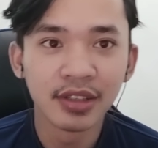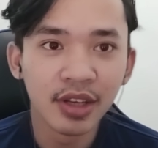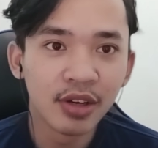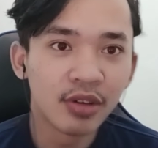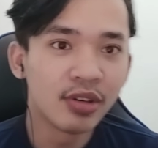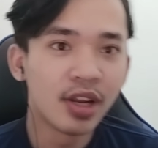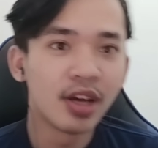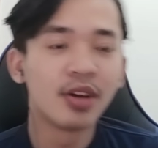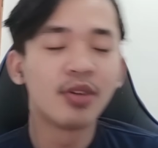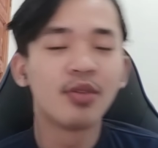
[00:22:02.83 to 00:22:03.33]
ya
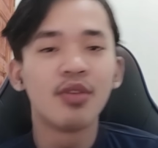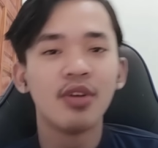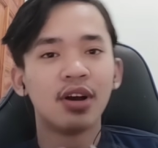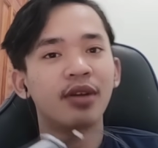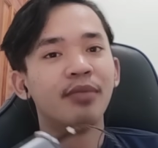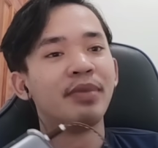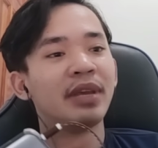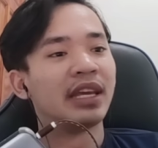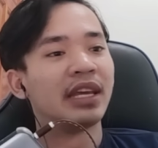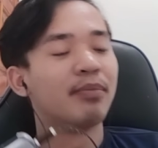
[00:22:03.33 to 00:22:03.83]
udah gue
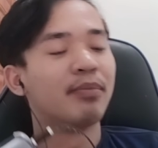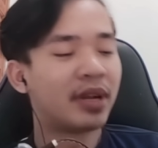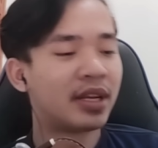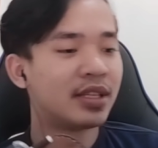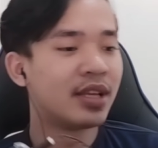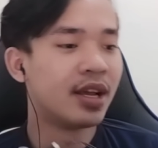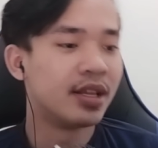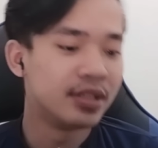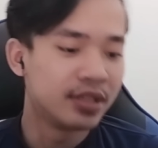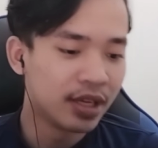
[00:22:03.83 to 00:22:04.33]
bikin
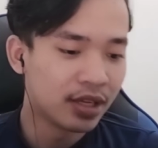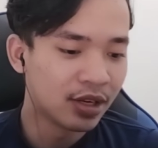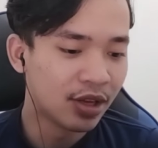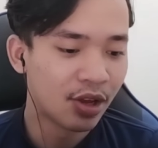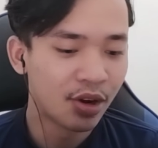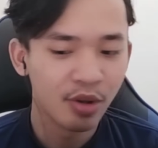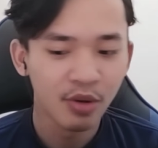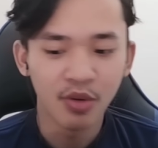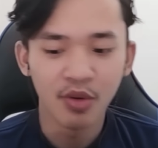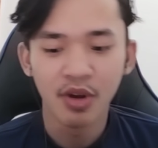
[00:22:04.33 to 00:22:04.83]
perjanjian
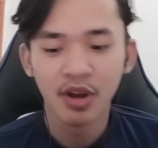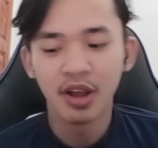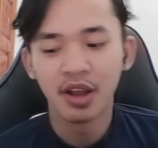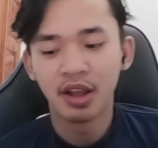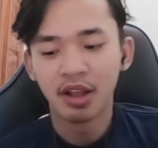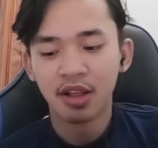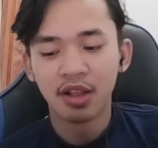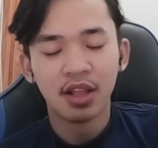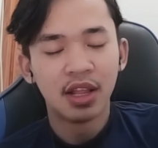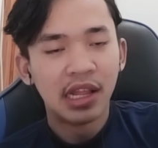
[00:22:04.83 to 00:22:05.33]
kalau gue
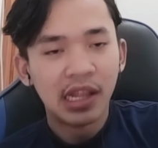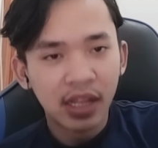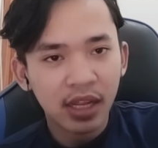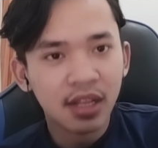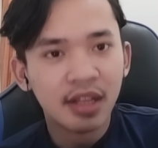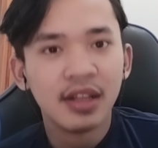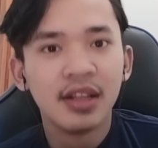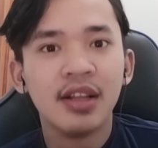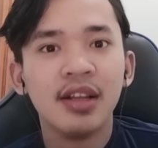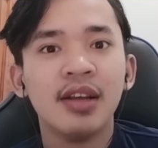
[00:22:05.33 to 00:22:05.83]

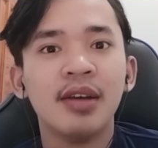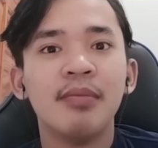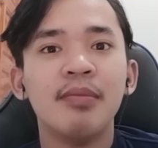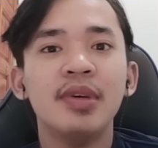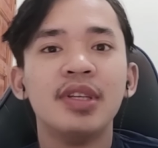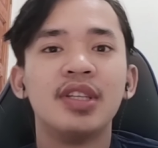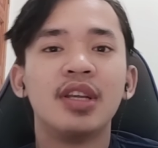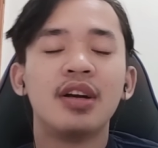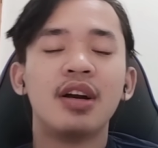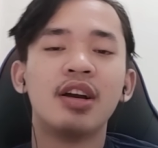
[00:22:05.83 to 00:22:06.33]

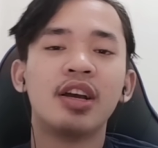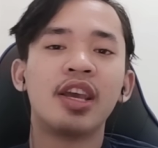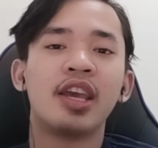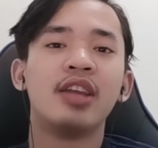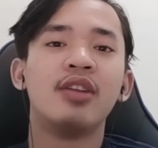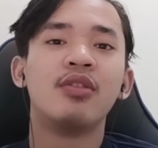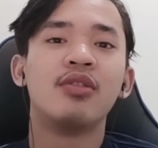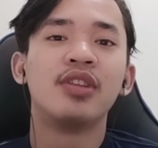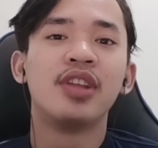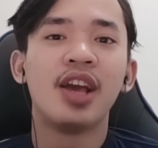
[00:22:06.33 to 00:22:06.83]
bisa
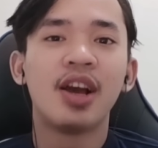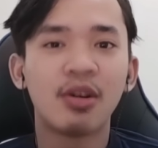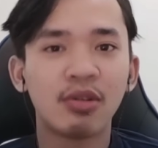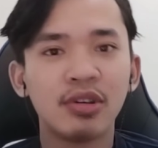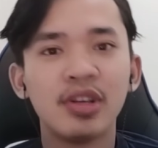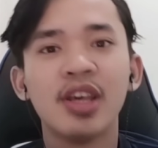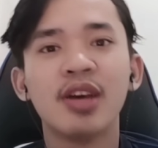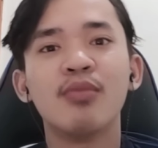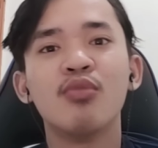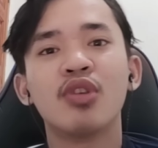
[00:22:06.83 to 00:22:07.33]
ngegendong dia
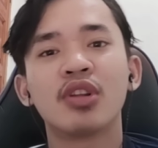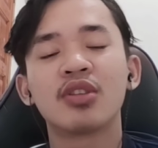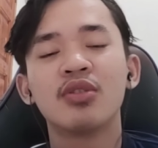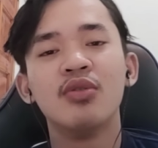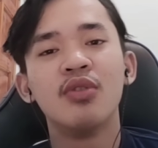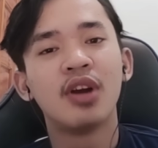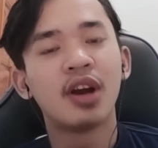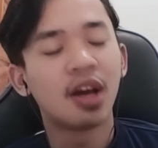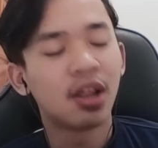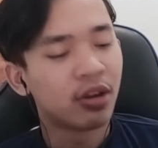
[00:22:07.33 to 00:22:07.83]
pun dia buat
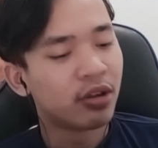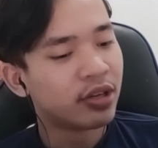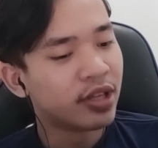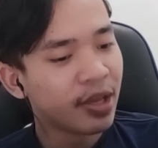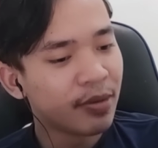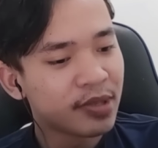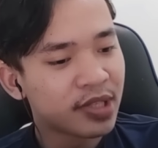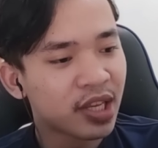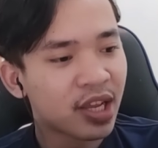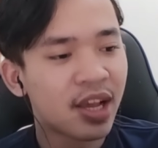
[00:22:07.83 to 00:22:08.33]
gue kalau
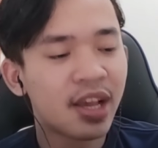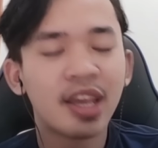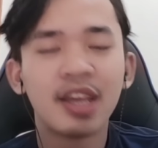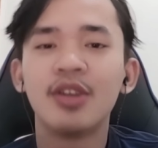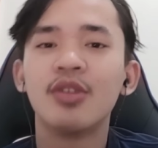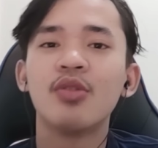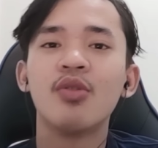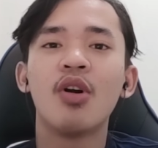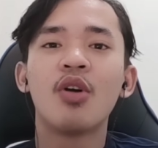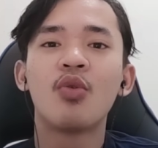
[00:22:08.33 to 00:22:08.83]
dia bisa
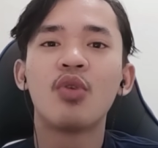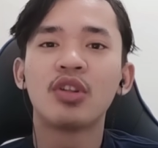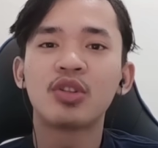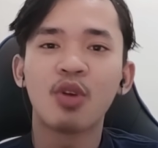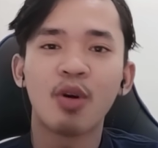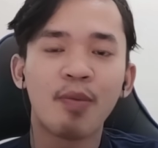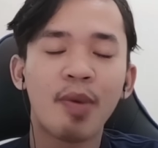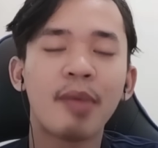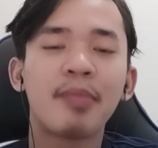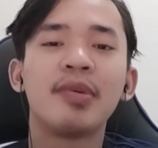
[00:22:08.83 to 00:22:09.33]
ngegendong gue gue
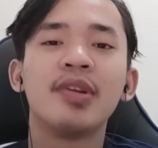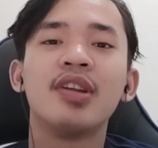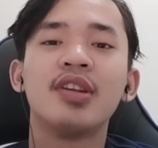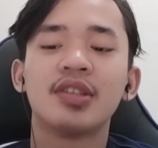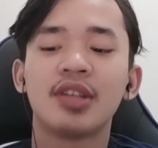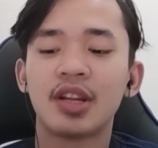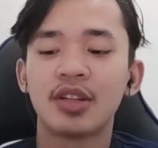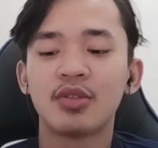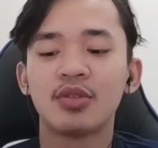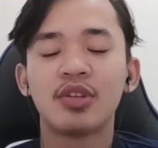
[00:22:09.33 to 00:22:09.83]
top up ini
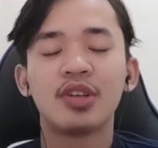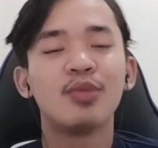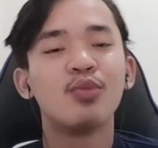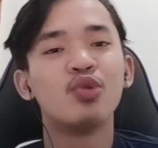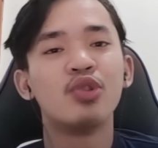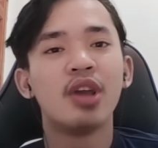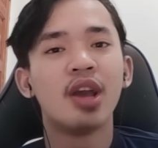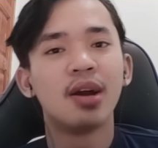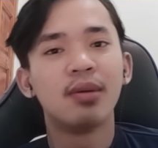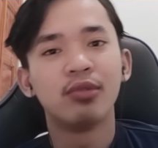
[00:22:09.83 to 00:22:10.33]
100
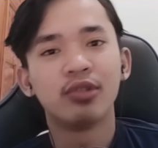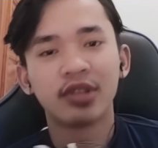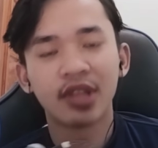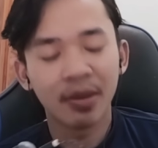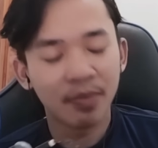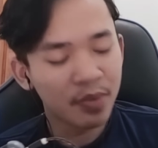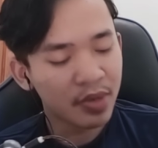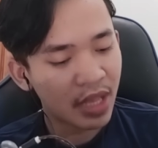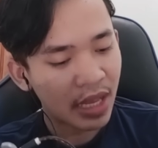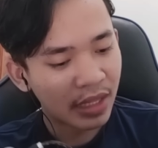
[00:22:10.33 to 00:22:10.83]
ribu diamond
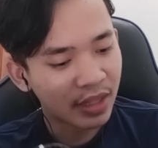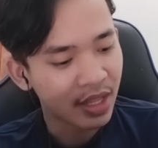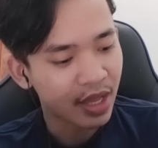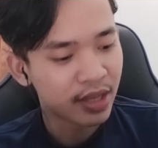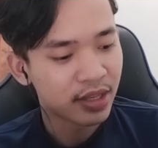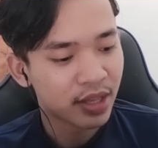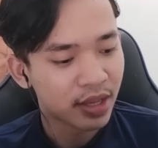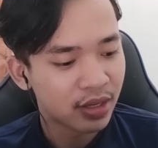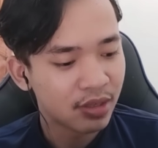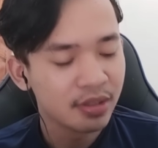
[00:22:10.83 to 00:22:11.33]
tapi
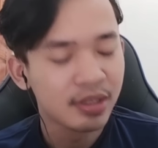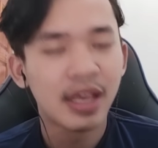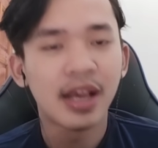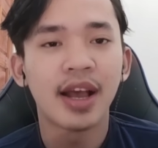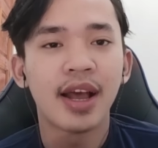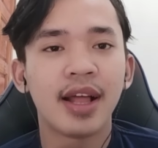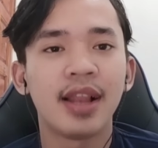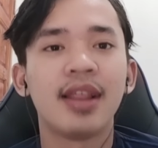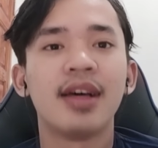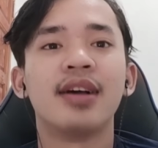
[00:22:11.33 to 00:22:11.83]
nyatanya dia
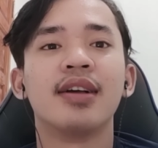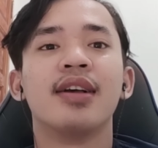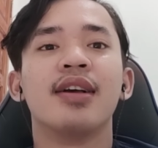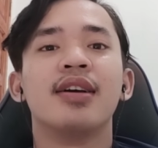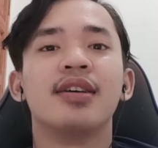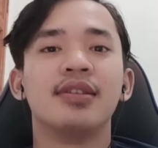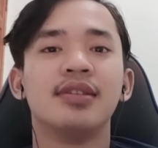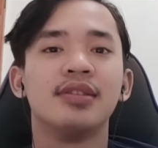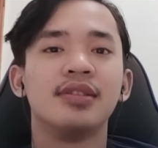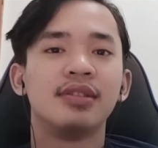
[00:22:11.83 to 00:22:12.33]
kalah
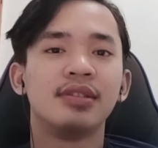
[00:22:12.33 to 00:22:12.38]
guys